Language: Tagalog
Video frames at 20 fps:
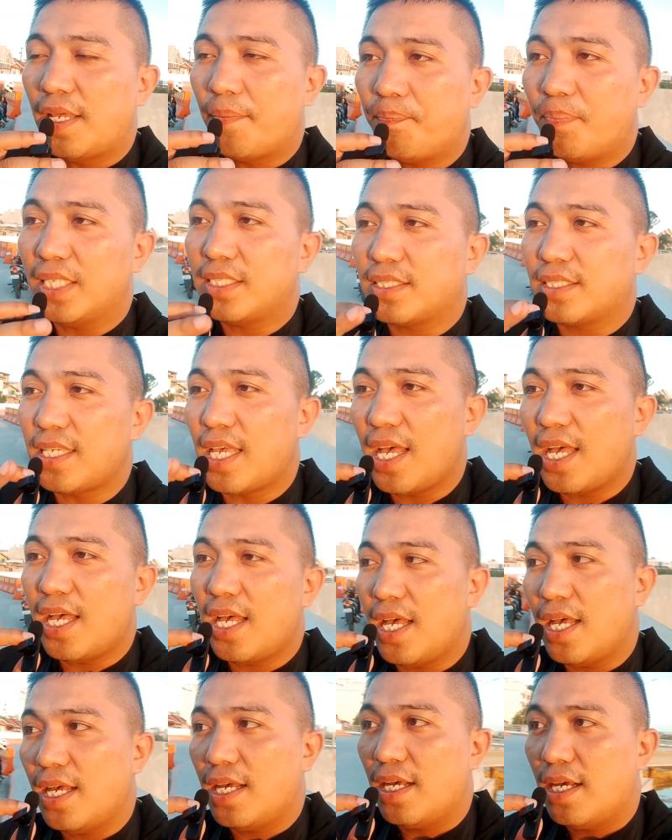dapit
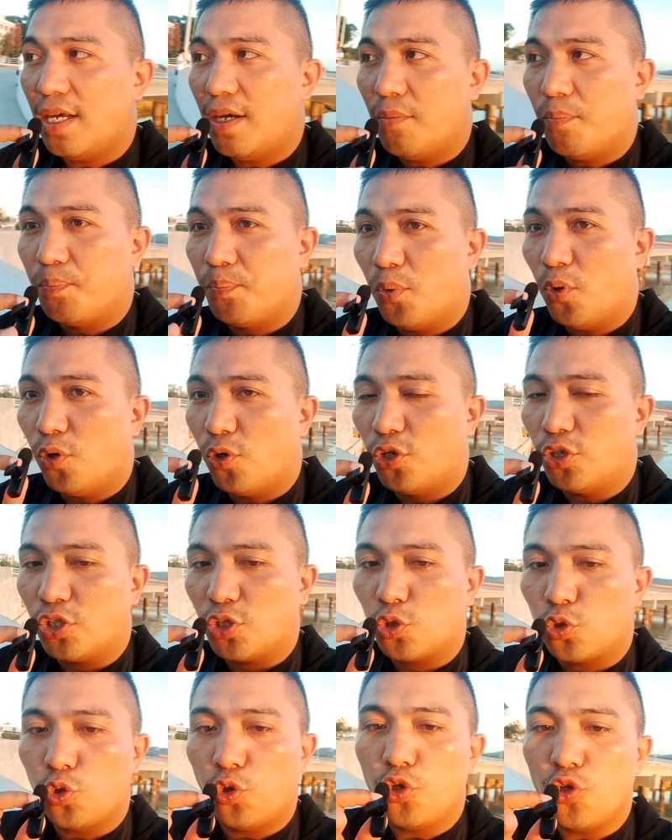sa
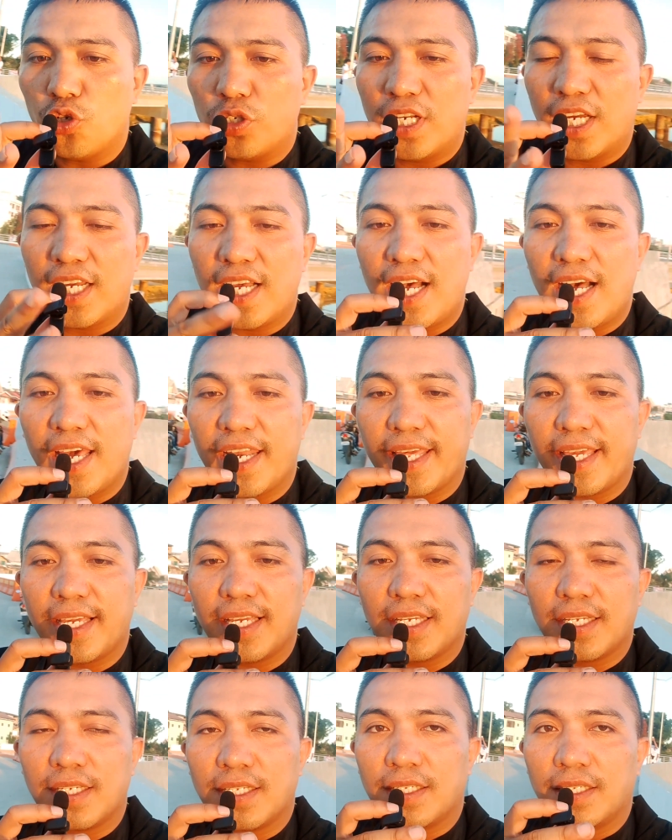port tuyok na
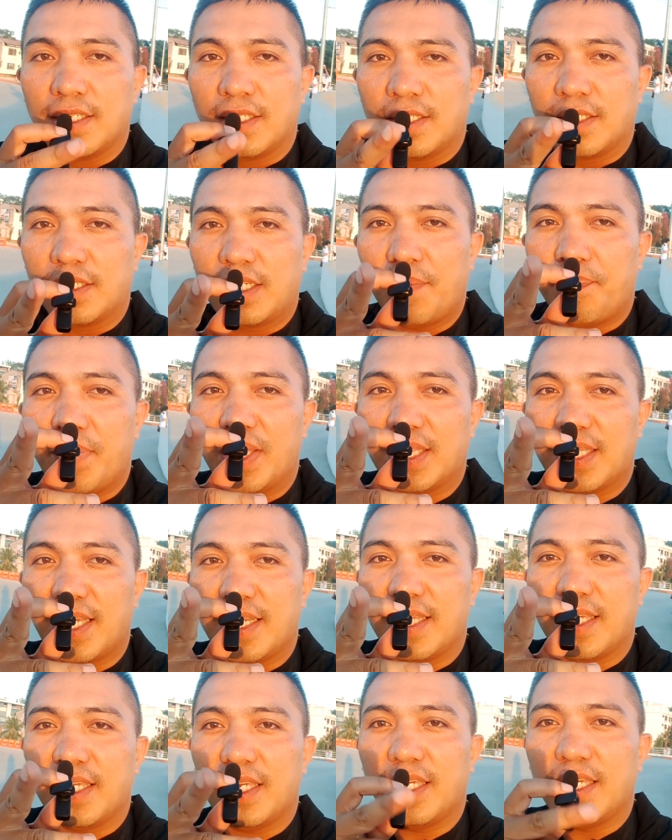kaaring dapit
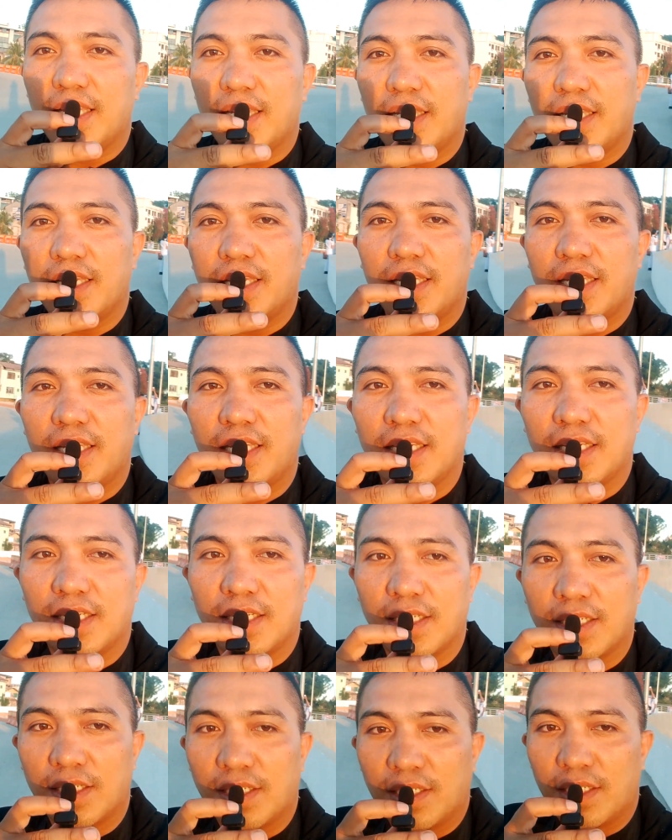
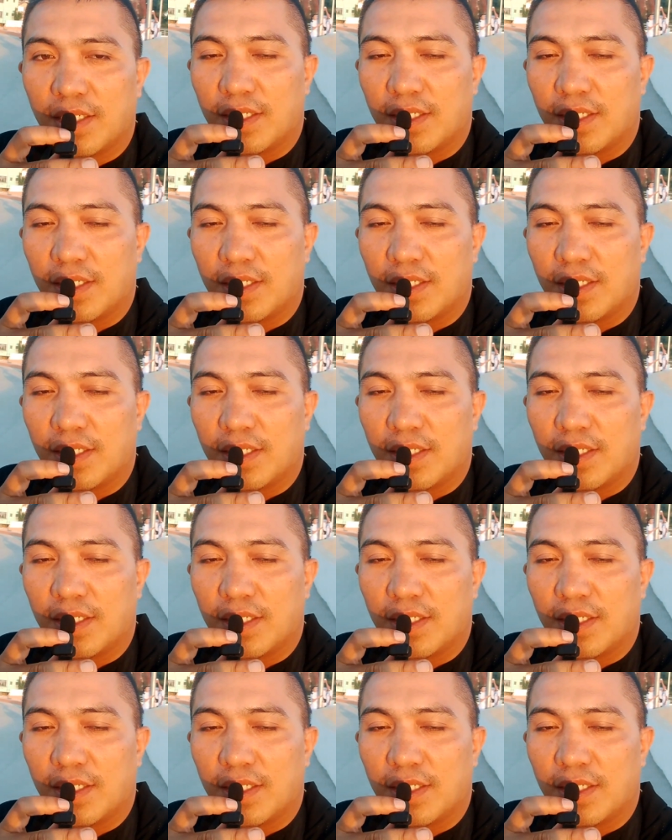aning